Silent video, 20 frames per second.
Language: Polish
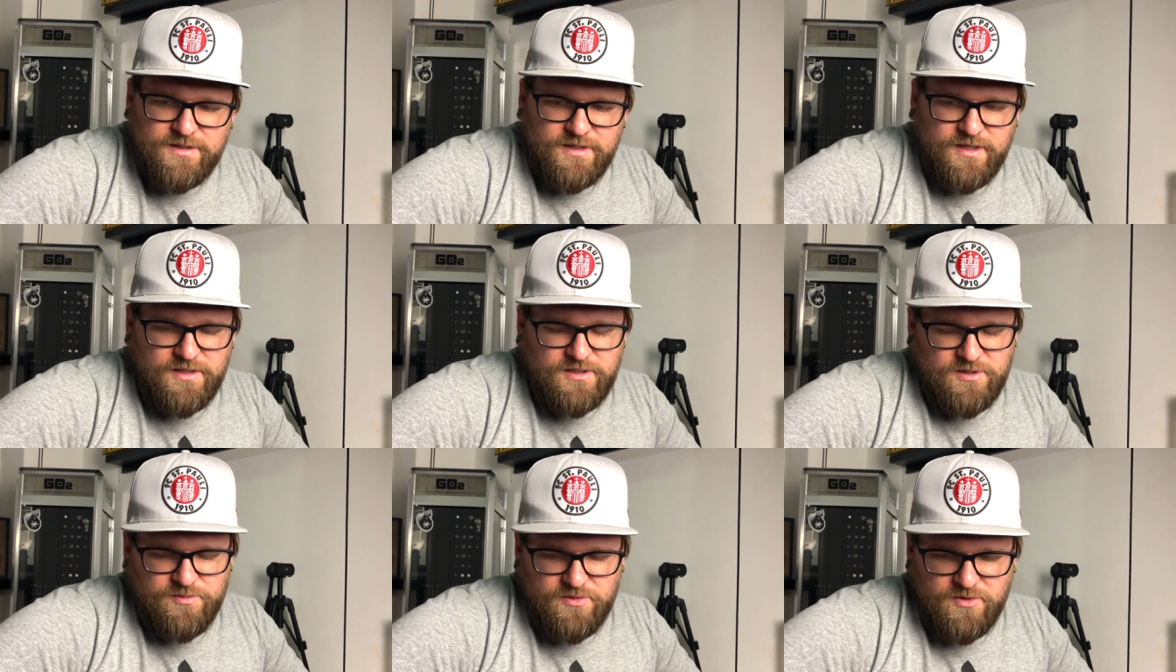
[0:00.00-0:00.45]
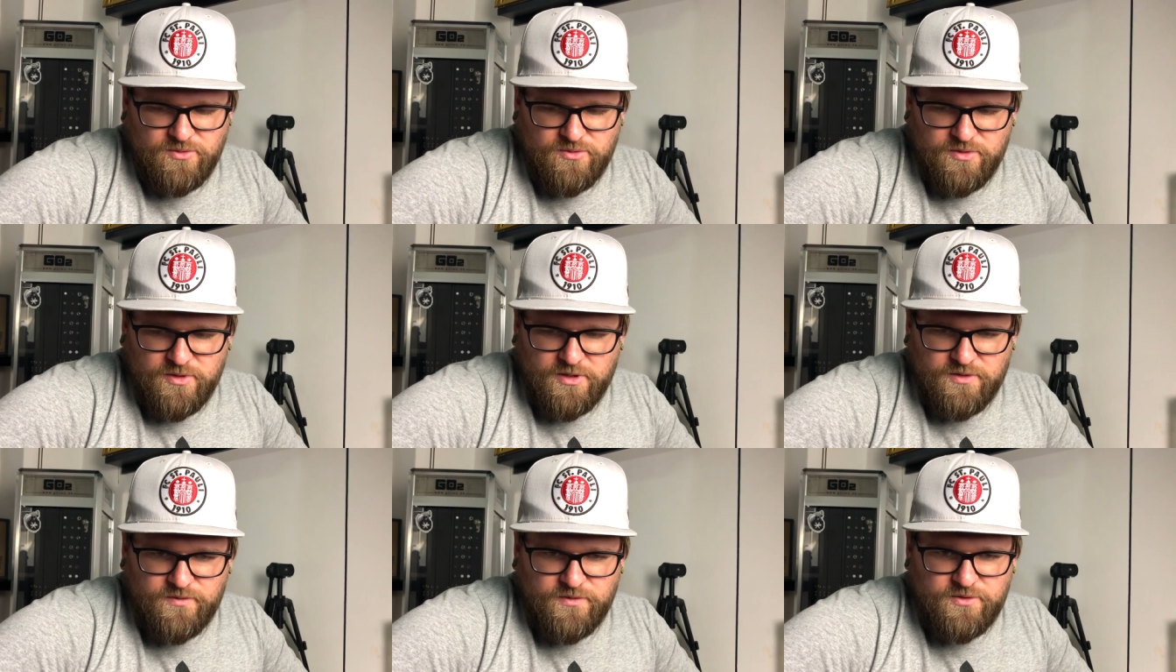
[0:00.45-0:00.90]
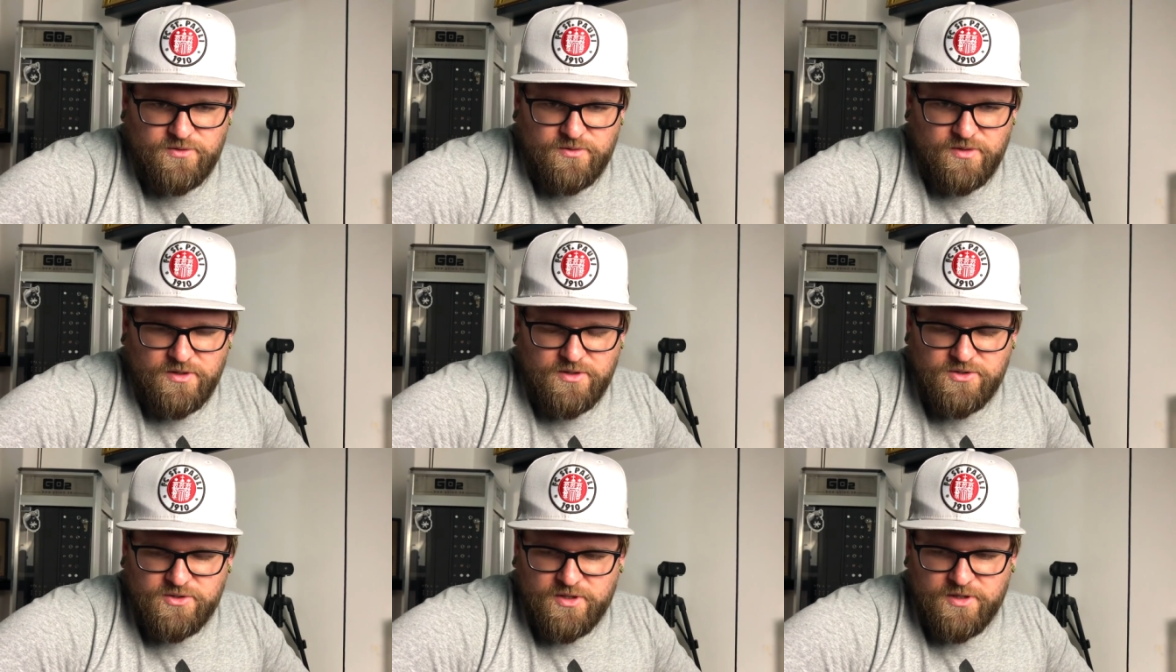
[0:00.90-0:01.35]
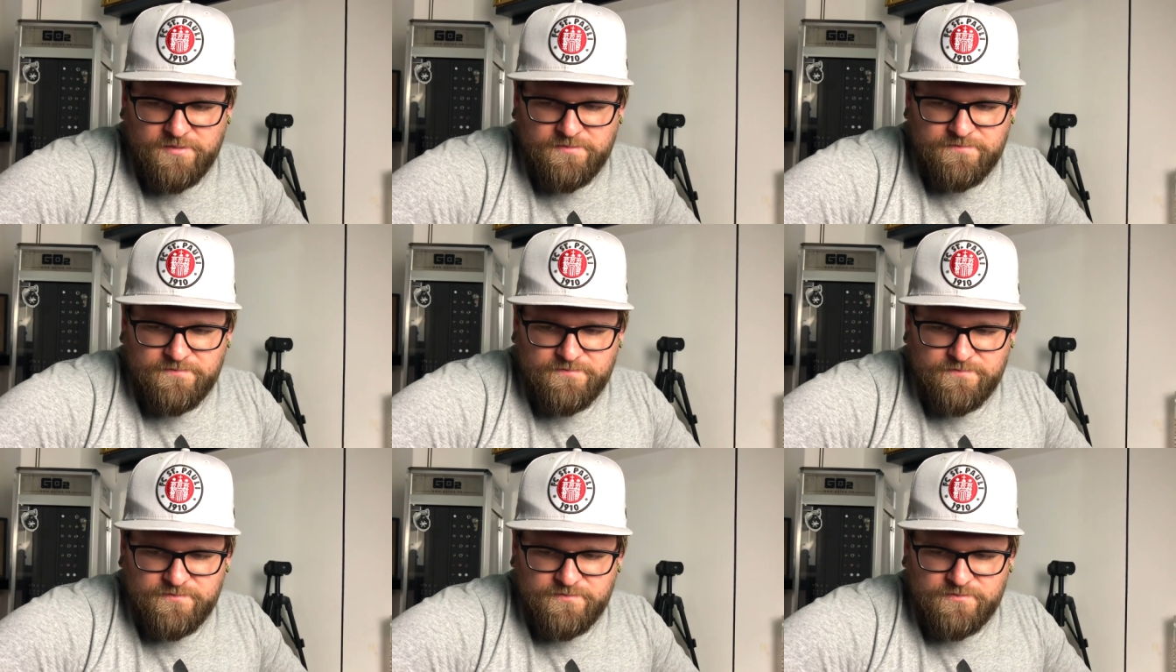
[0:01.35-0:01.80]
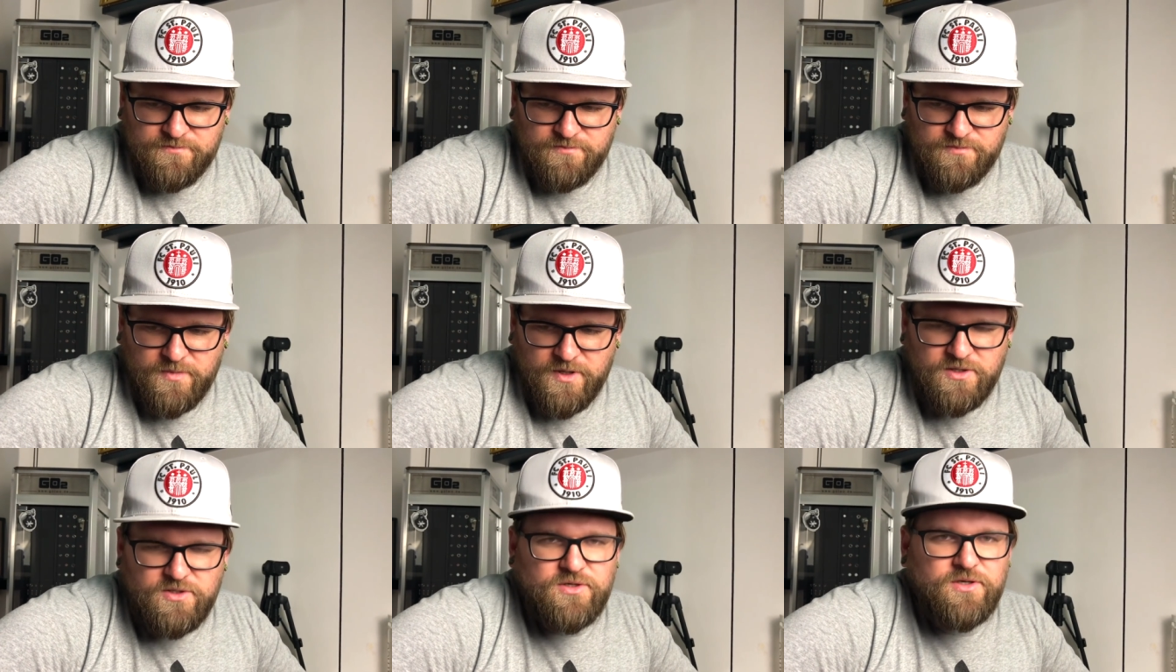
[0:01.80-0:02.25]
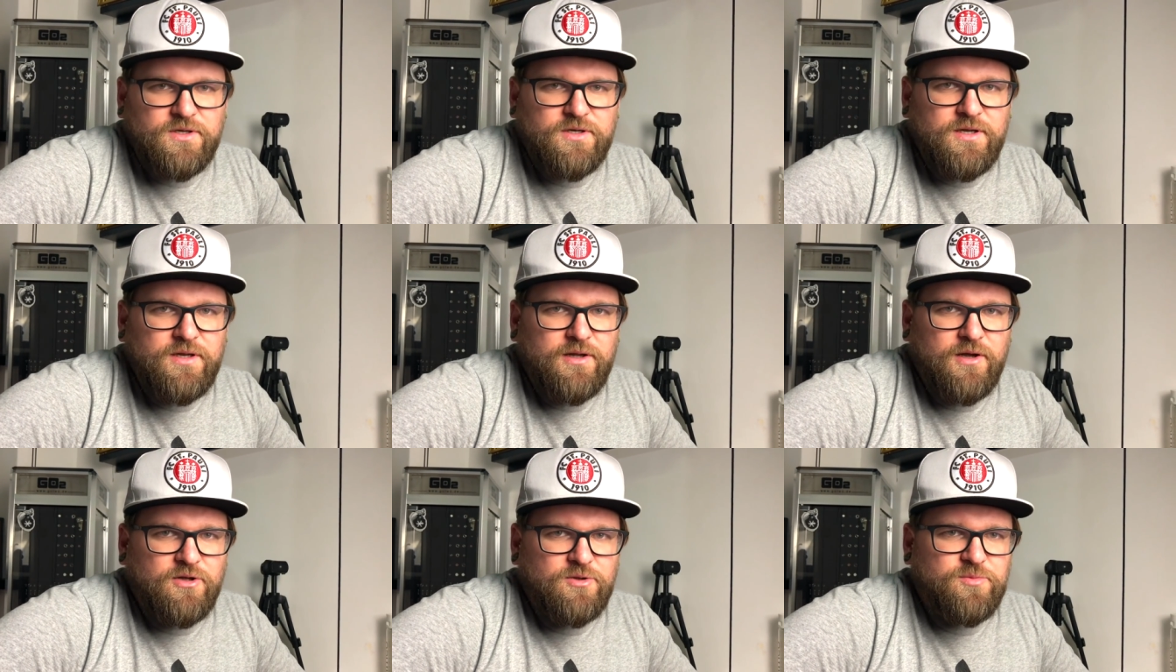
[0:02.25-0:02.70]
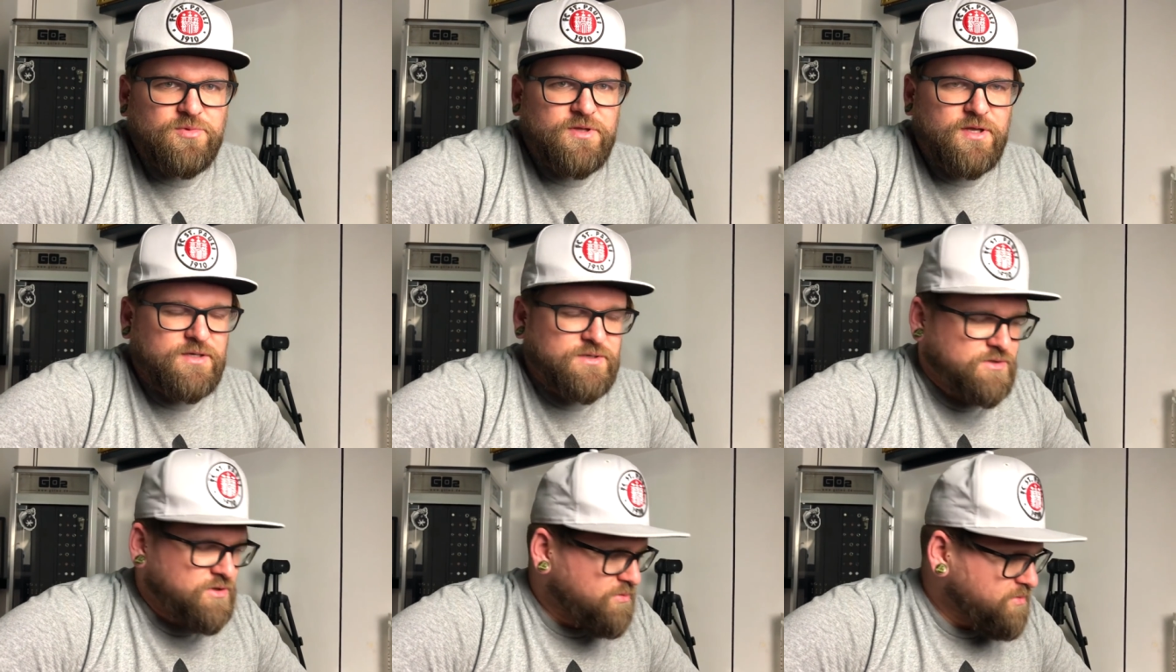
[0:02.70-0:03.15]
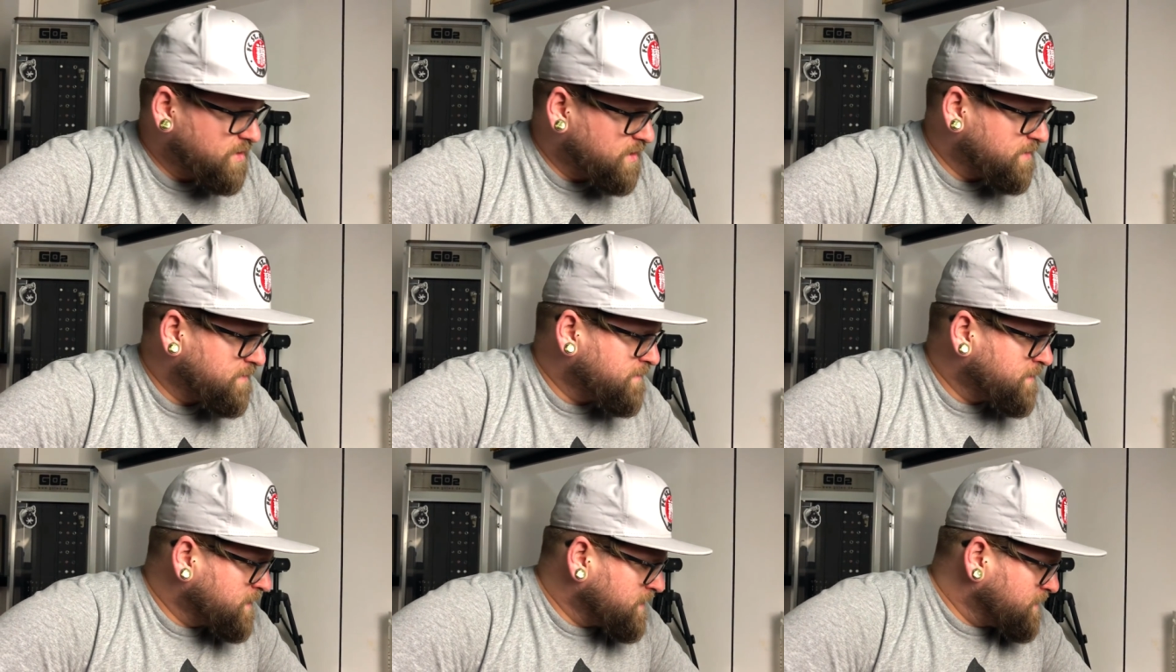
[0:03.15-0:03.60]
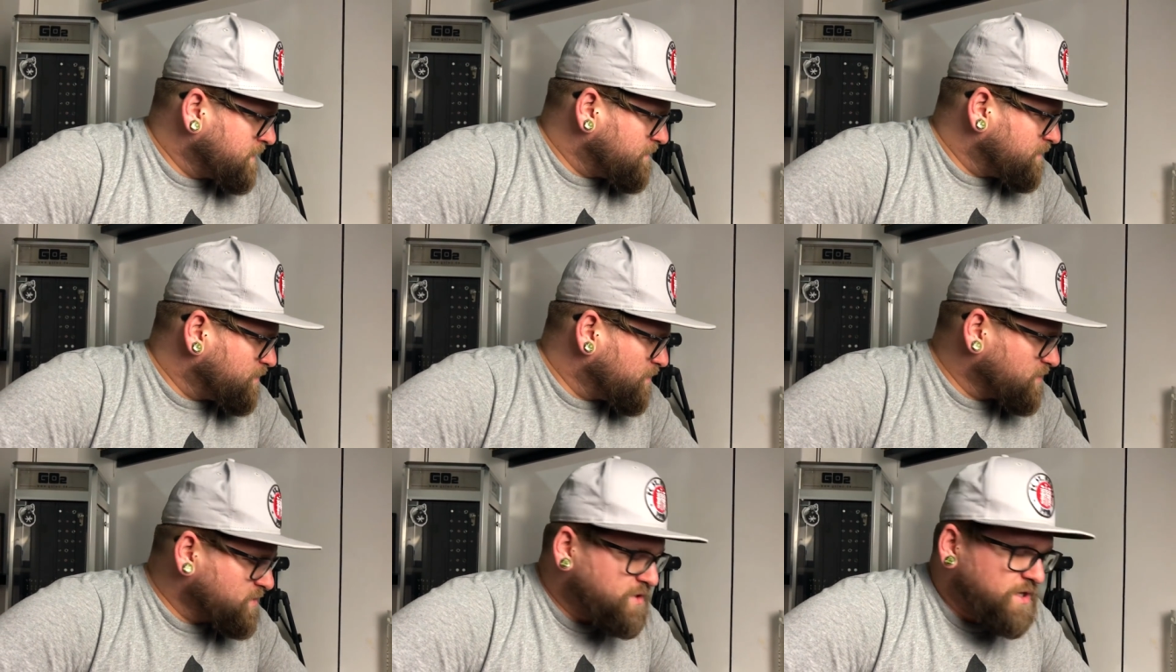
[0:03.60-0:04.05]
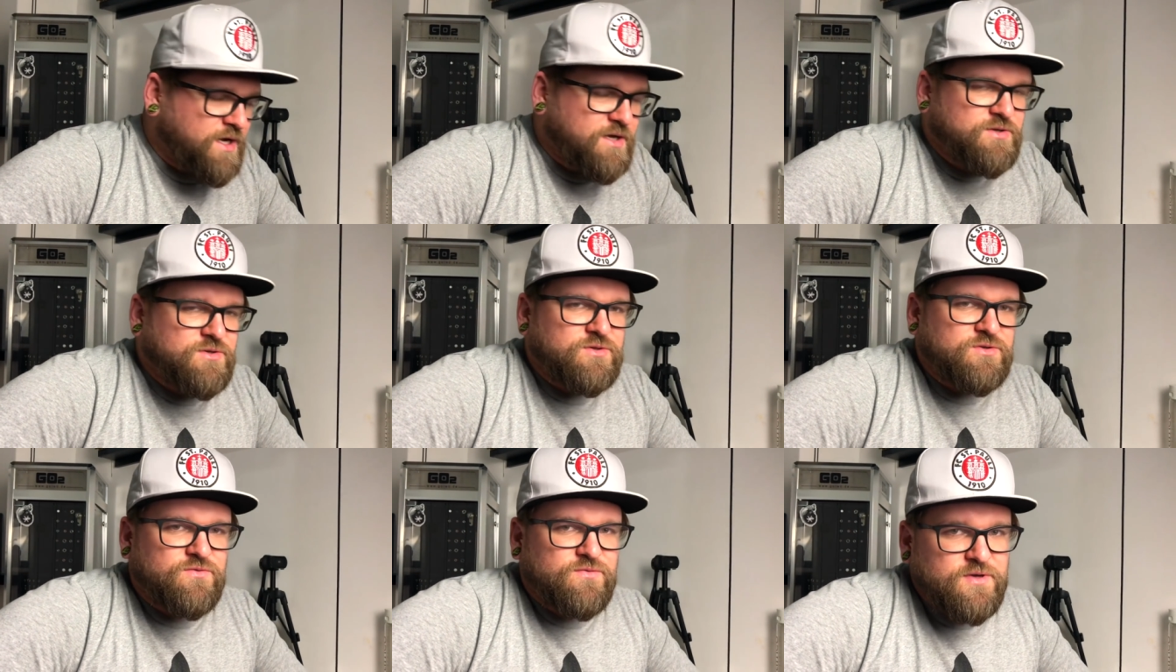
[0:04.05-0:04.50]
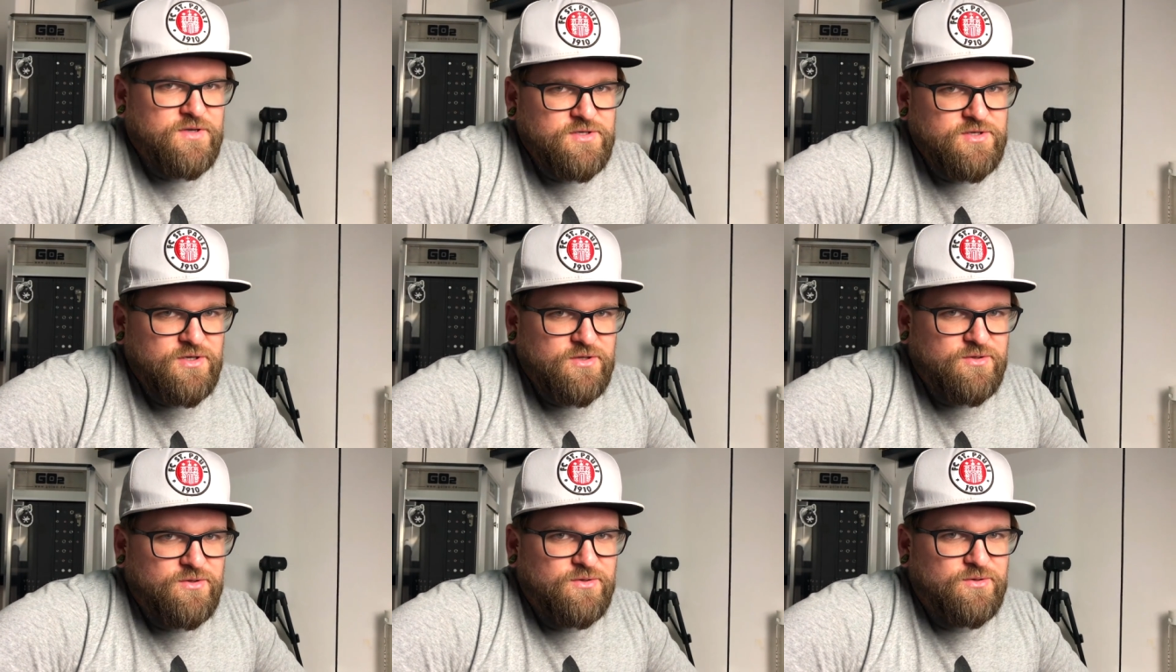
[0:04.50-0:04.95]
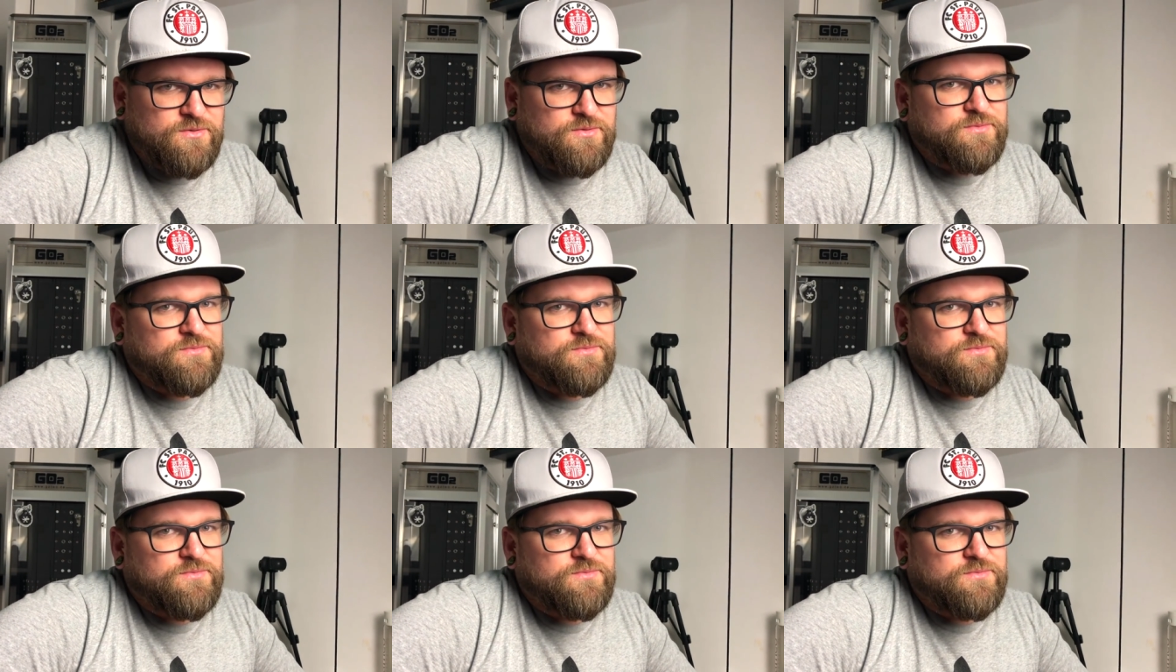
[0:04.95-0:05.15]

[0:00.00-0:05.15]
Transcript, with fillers: Ja jeszcze będę tutaj ćwiczył na Izie, jeszcze i kilka odbitek zrobię. Może jak coś wyjdzie, to